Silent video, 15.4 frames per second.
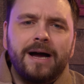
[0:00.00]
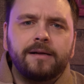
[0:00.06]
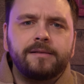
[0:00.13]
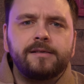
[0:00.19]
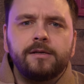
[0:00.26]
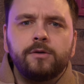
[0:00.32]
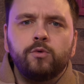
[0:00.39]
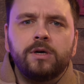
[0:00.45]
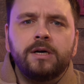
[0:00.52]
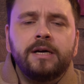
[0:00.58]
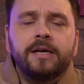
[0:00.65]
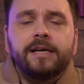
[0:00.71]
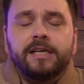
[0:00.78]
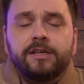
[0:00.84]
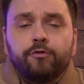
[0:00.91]
18 Uhr.
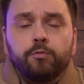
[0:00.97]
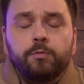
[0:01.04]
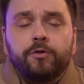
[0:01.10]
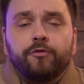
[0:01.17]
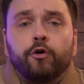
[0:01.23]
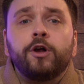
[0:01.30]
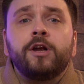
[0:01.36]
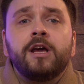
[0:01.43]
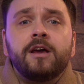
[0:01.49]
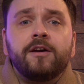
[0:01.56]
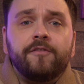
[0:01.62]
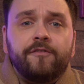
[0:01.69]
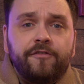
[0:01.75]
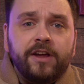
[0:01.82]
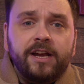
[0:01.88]
Ich würde mich freuen,
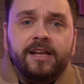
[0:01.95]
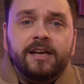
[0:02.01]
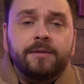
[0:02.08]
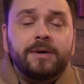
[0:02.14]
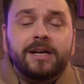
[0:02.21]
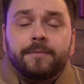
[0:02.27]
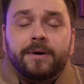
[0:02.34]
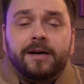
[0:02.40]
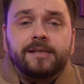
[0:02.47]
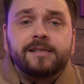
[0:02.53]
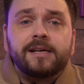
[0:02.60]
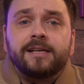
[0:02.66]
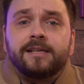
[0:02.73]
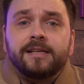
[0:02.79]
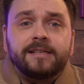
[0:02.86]
wenn ihr immer dabei
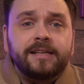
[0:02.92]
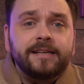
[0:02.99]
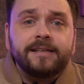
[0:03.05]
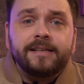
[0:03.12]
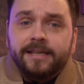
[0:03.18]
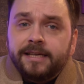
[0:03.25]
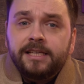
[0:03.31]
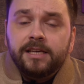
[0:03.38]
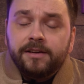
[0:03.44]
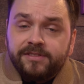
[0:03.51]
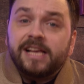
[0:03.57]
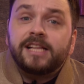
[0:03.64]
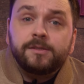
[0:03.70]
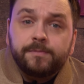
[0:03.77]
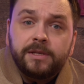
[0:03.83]
seid, denn ich
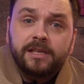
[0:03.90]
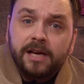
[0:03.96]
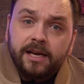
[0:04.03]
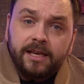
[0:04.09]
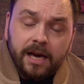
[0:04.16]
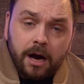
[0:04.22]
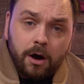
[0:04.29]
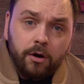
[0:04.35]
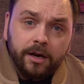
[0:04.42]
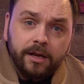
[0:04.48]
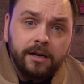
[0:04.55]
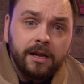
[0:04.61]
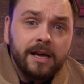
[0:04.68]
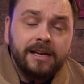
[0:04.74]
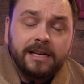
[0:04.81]
setze mich ja hier auch
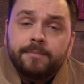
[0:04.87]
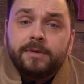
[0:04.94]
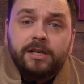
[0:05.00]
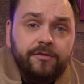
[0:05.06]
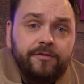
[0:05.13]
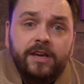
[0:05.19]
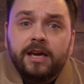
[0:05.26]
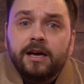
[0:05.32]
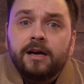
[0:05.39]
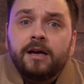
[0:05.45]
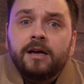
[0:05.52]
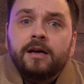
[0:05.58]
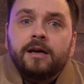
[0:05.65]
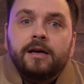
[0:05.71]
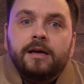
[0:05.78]
hin, damit wir
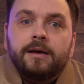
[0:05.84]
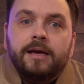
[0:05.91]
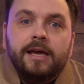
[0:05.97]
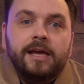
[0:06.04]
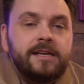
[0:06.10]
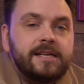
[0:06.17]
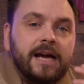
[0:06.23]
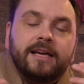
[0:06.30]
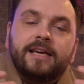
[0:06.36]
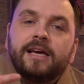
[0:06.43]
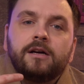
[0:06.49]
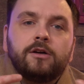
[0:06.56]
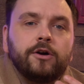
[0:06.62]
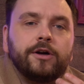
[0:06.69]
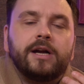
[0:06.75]

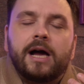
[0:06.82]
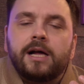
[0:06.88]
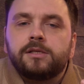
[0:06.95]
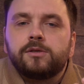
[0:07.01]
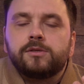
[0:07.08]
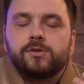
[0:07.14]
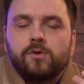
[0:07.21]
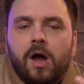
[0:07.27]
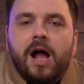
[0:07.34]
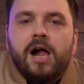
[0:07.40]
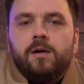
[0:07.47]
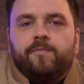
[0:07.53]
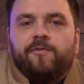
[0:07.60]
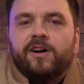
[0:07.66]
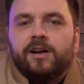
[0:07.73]
interagieren können, also so
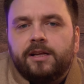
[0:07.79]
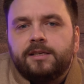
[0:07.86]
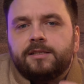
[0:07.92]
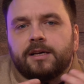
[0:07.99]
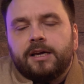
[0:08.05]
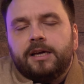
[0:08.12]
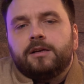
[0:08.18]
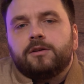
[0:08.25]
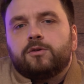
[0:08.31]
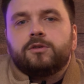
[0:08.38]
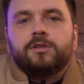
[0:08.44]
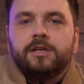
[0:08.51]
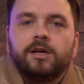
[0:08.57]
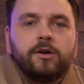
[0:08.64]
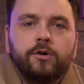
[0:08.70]
halb, weil ich rede
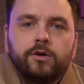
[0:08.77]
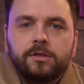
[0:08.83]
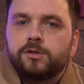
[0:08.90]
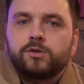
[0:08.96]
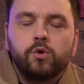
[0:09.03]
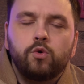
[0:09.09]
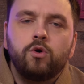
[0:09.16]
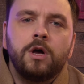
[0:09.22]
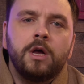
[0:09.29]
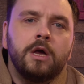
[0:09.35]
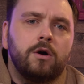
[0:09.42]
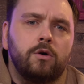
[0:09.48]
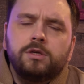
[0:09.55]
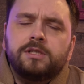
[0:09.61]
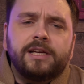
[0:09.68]
und ihr hört zu
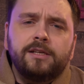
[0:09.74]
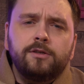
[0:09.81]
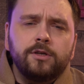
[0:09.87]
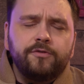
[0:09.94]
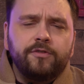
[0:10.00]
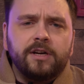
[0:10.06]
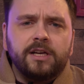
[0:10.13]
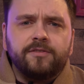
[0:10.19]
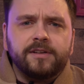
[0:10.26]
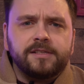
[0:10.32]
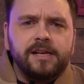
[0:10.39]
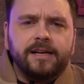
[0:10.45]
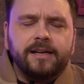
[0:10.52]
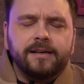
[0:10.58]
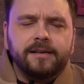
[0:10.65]
und trinkt euch vielleicht was
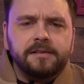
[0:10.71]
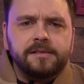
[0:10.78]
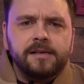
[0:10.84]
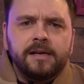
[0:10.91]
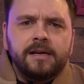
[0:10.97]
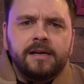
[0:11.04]
Leckeres.